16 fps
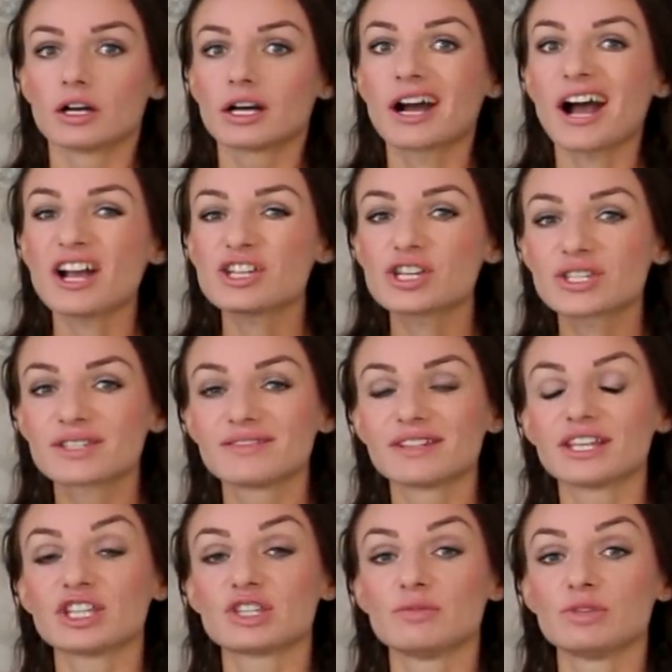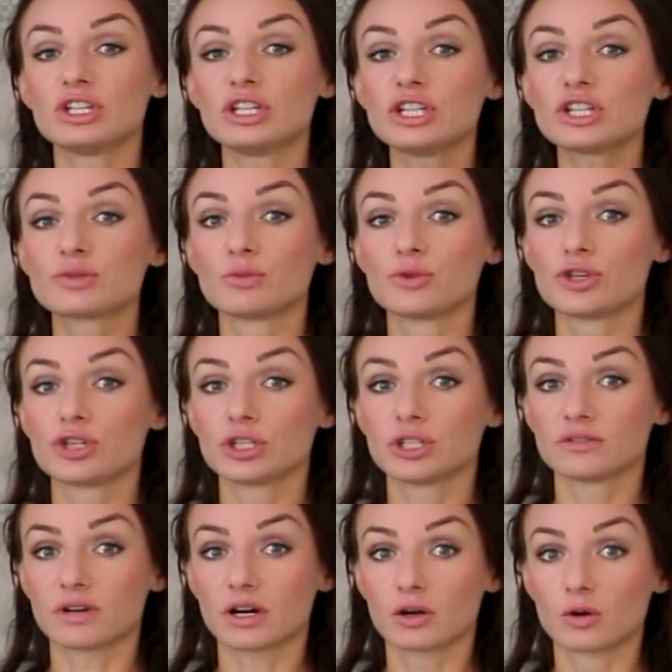качественно изменились
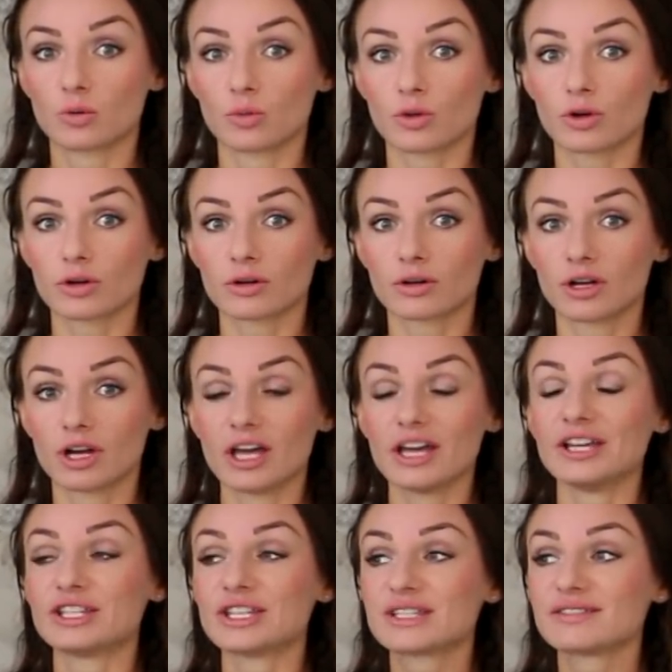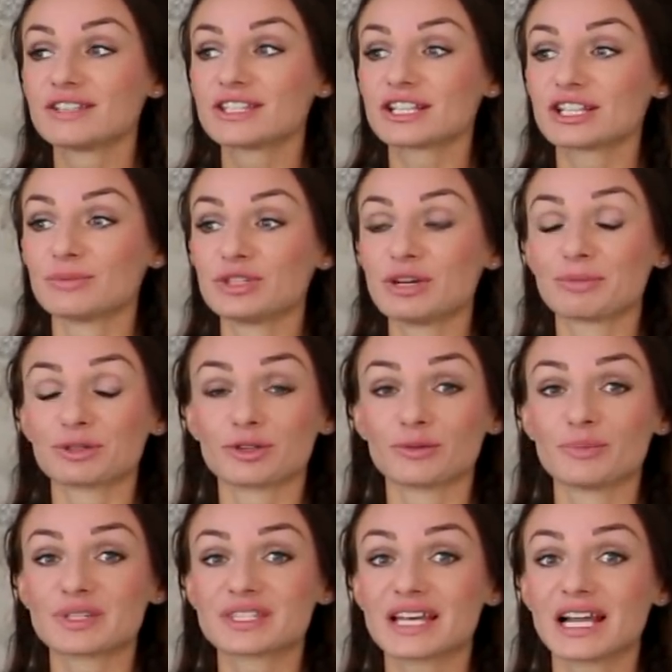мужчины вокруг – и действительно, мне
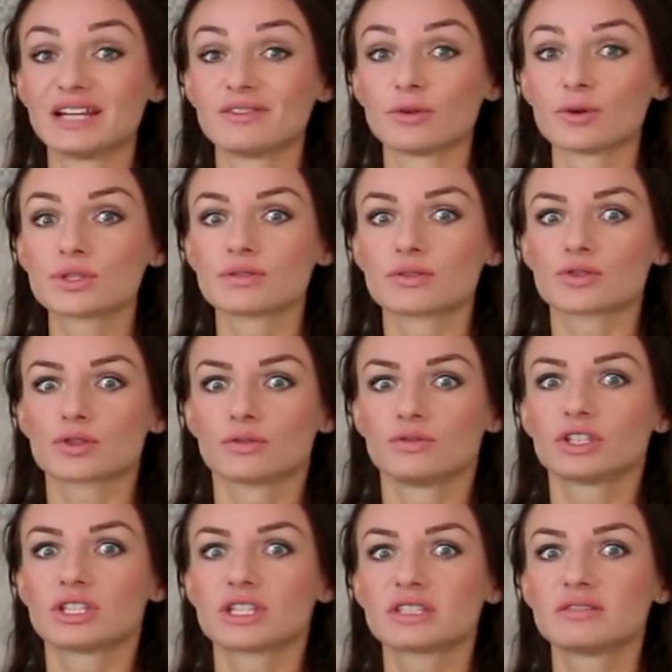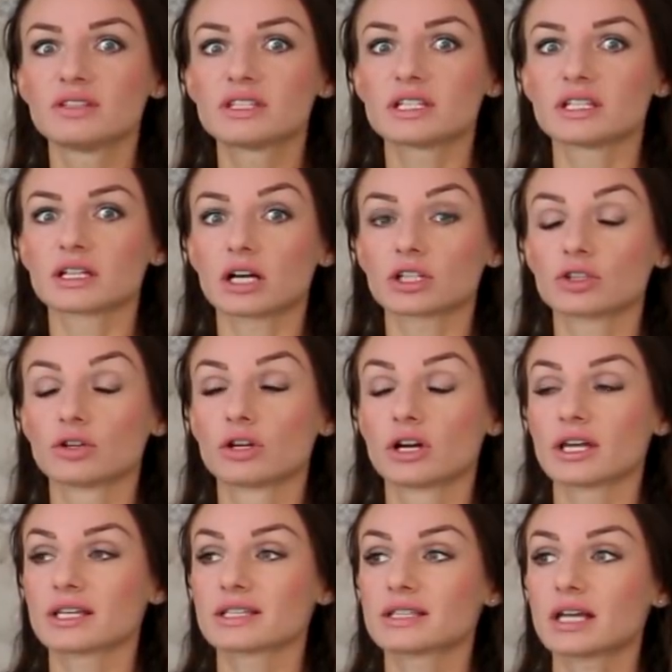потом писали в отзывах, что Вик, действительно, как
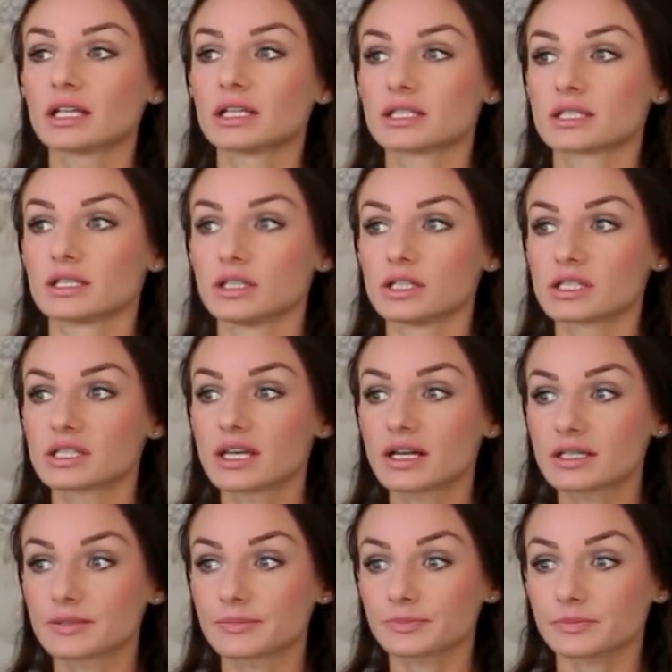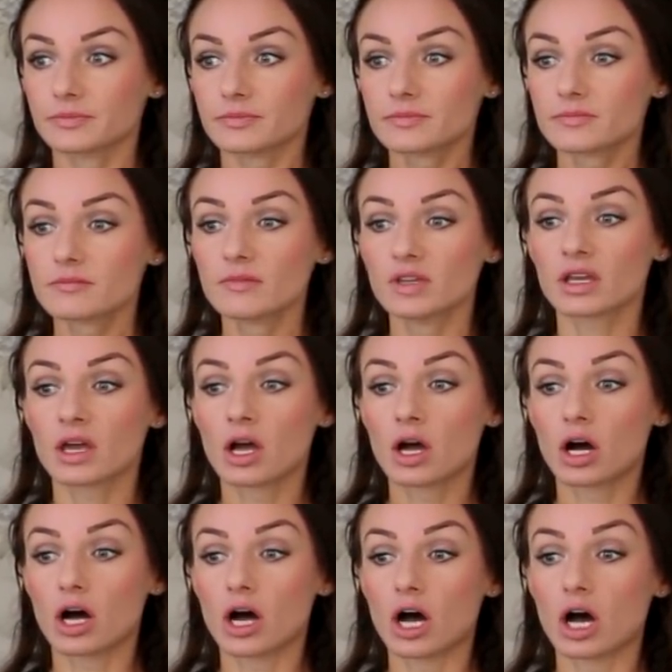только я стала ценить секс,
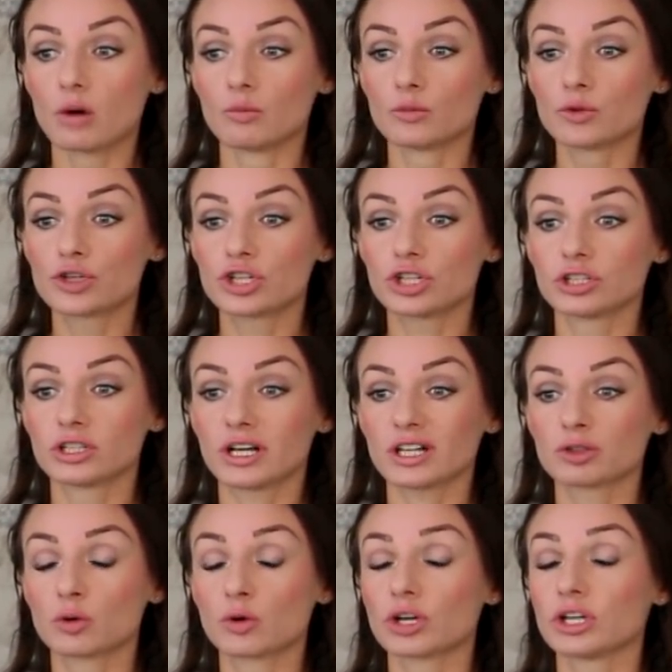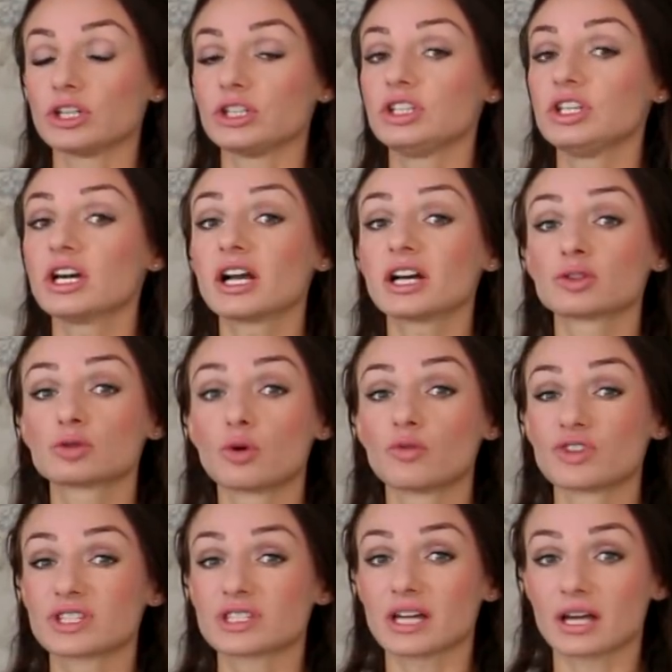а, мужчины, которые не
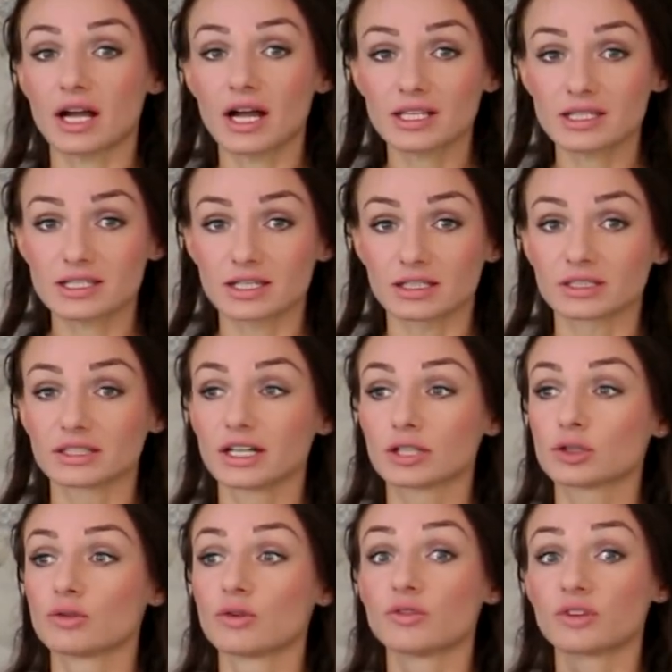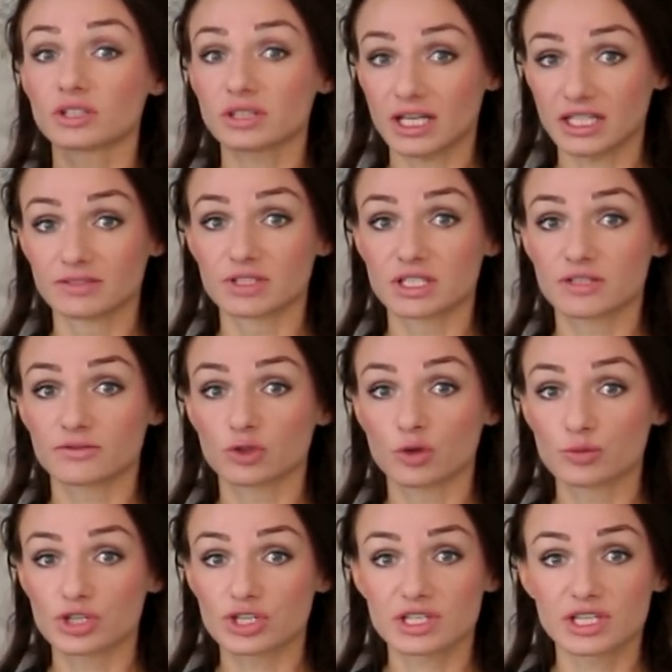готовы стараться, не готовы выкладываться, в
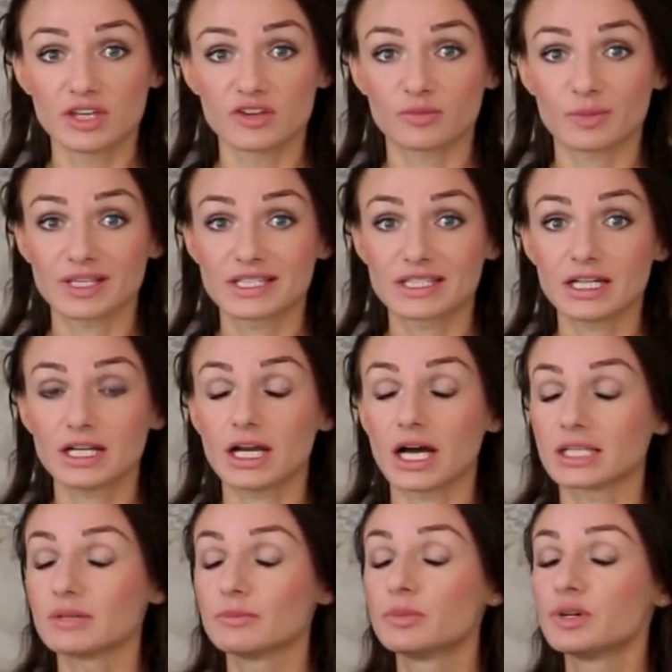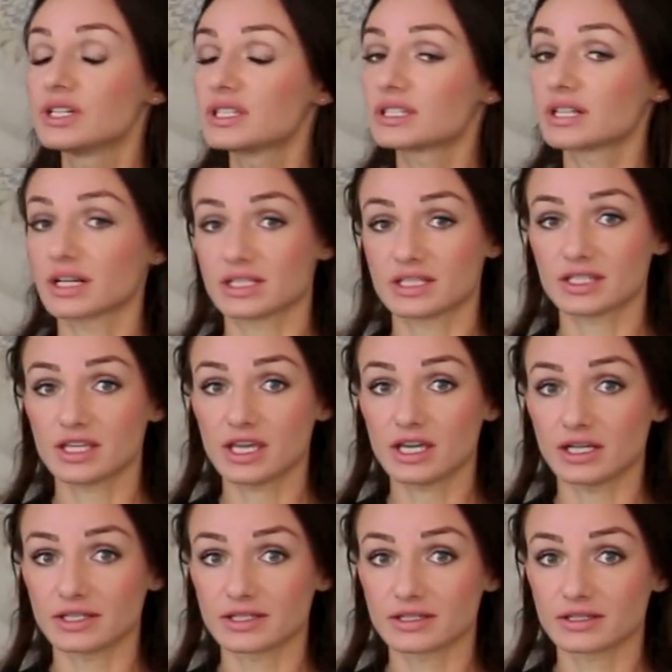том числе и в постель, они быстро
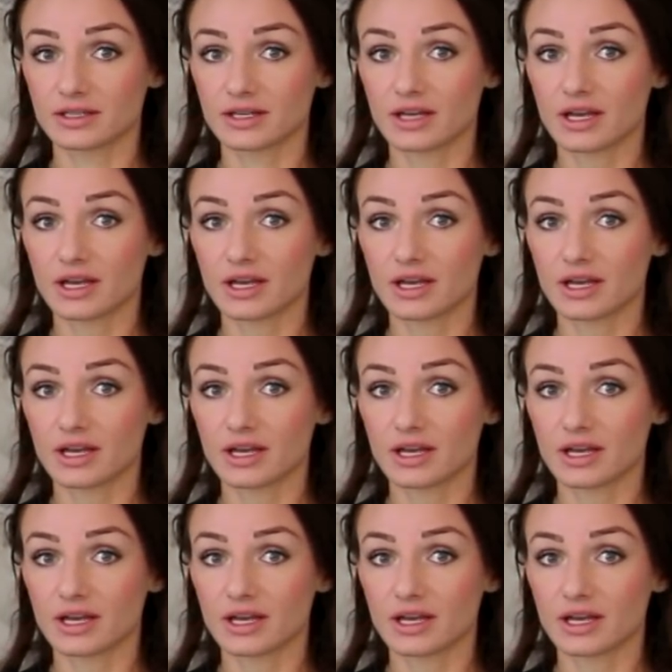отсеялись.